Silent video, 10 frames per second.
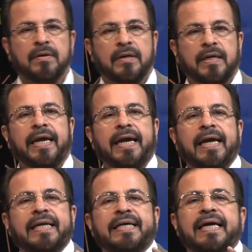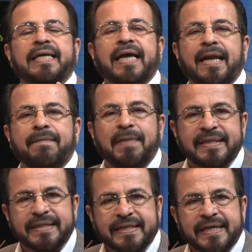que el que
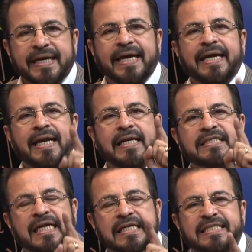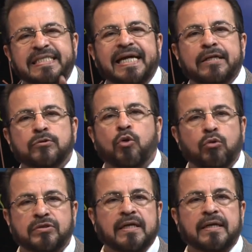realmente era el
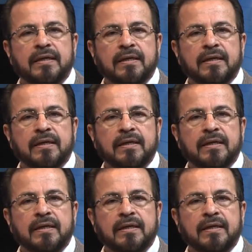sacerdote,